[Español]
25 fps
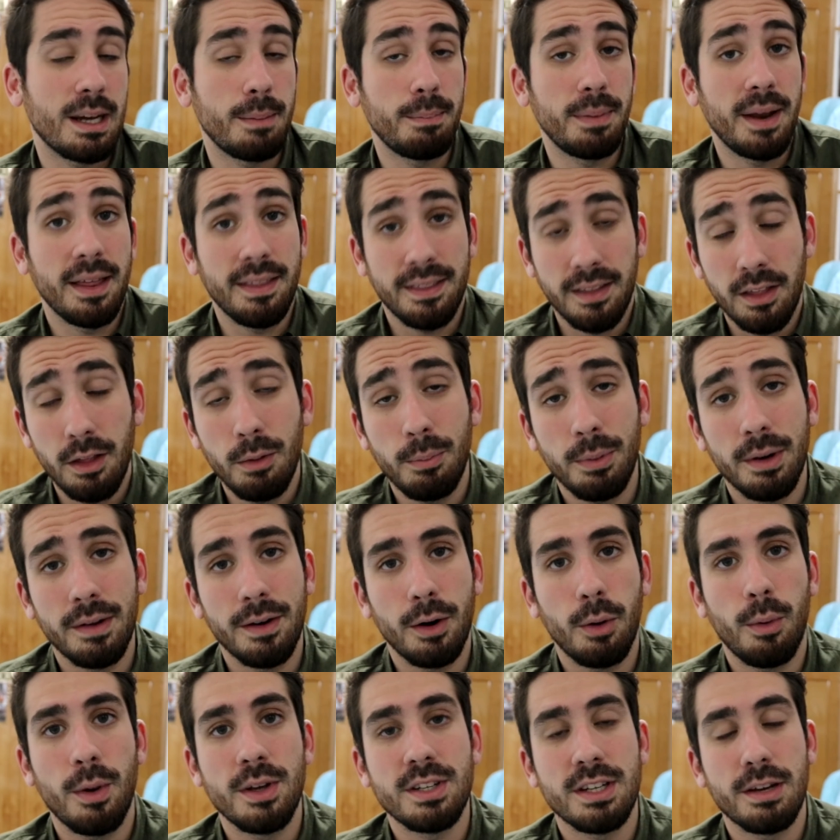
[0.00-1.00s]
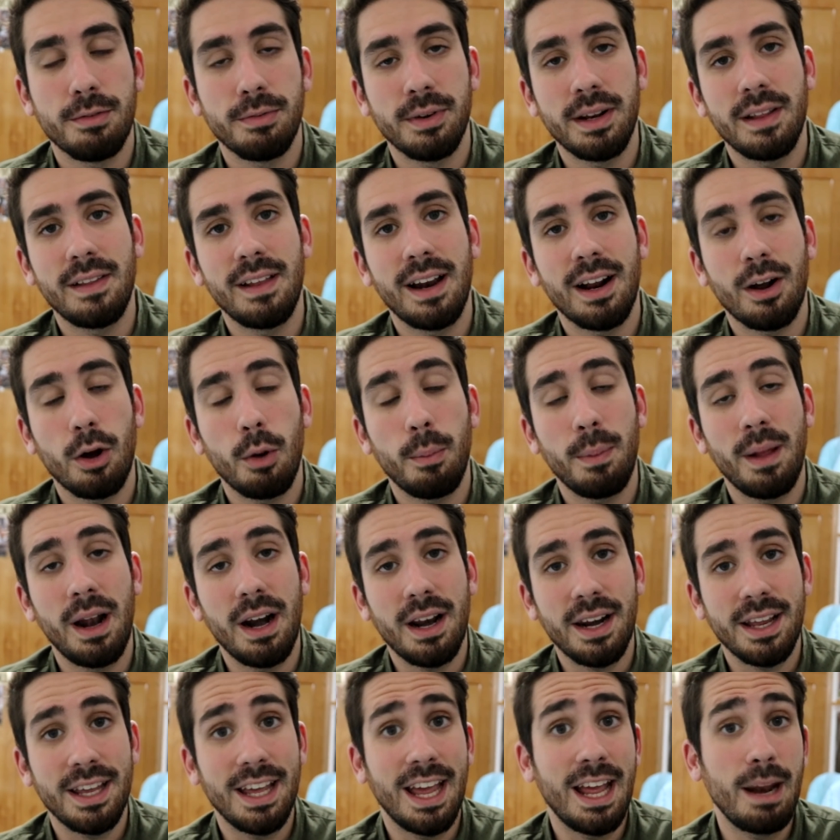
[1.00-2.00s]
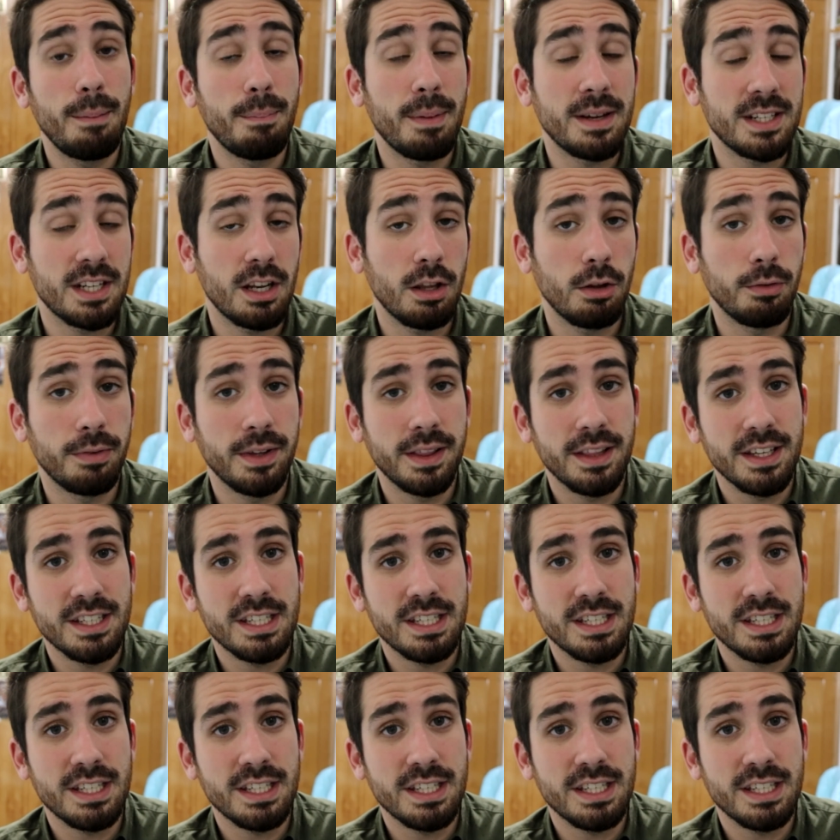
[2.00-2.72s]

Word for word: aplazado por el jugado esa final de la Copa del Rey el pasado fin de